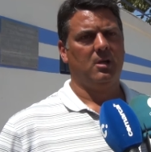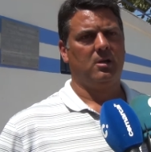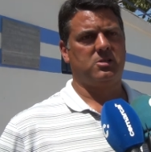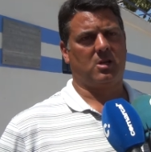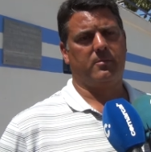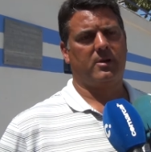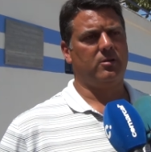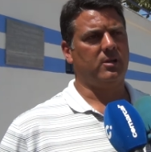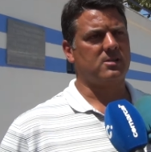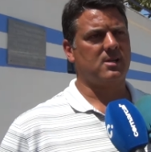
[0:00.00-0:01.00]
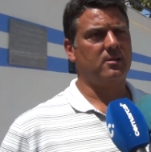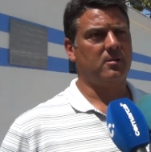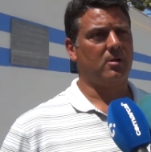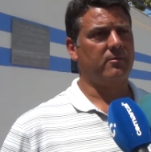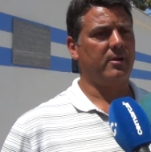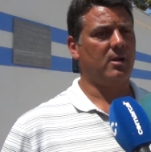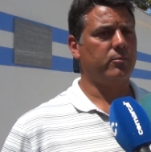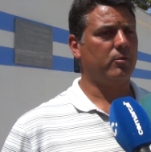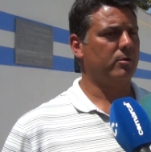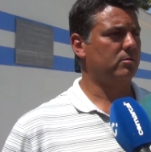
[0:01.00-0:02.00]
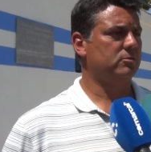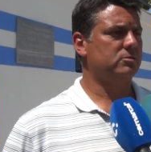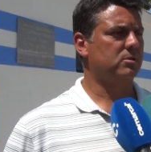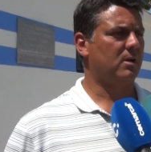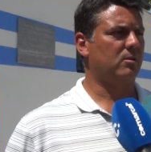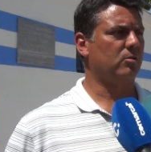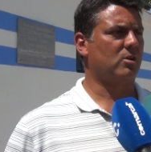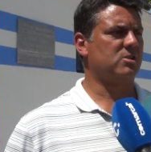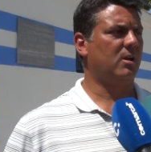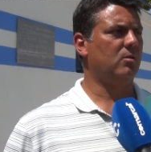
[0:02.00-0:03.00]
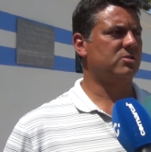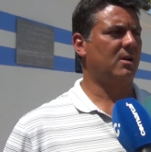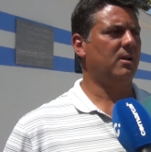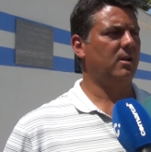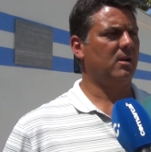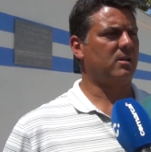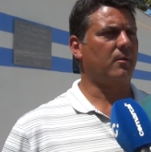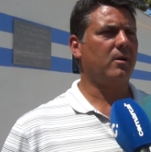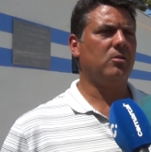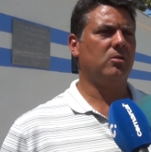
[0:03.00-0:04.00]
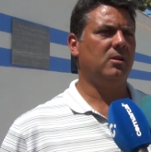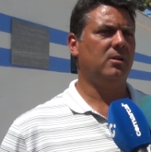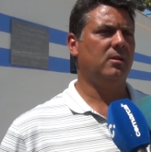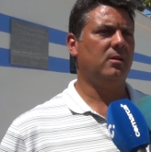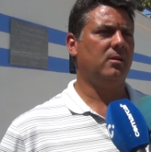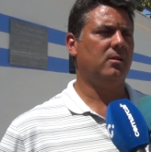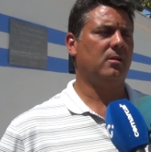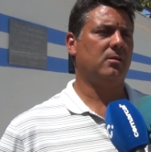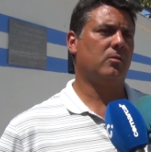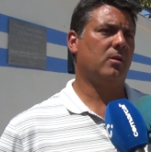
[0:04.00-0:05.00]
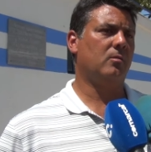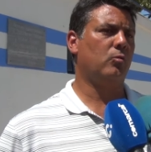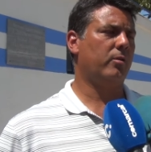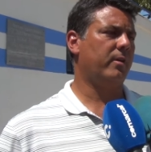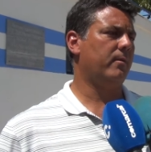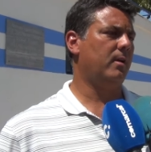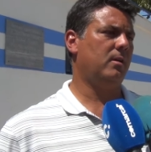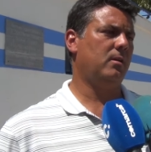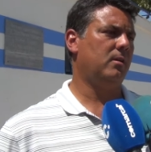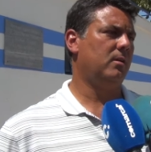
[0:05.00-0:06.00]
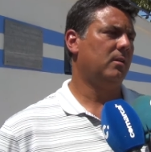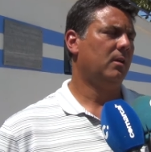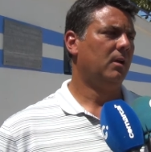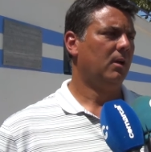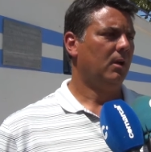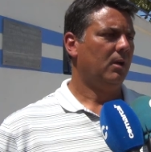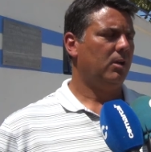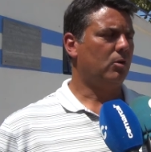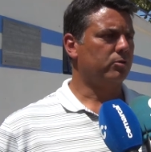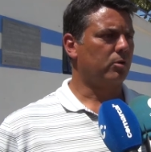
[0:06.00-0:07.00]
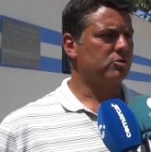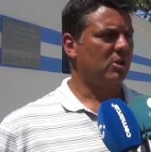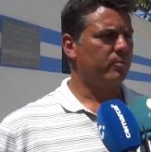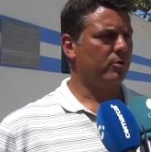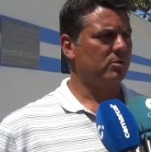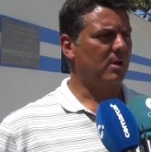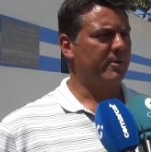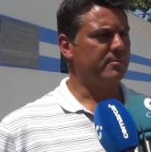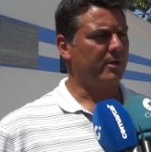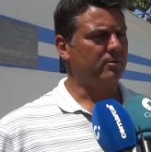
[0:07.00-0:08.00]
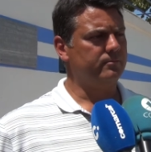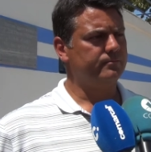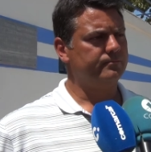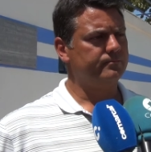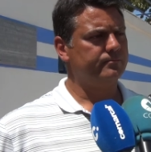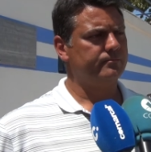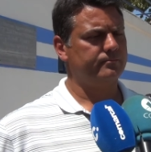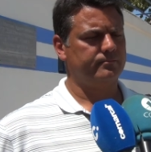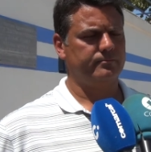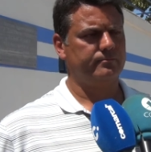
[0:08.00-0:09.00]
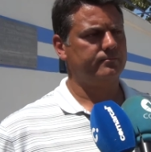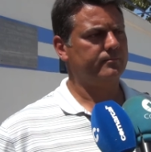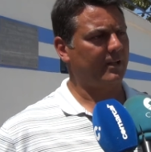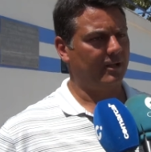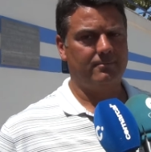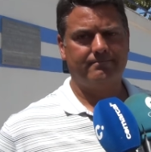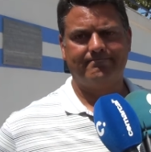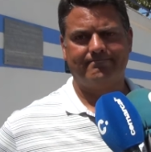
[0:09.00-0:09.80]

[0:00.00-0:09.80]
y será un partido interesante, pero al final, pues bueno, pues a nosotros a seguir nuestra línea de trabajo y, eh, con el Murcia B y con todos los equipos la misma, ¿no? A ti.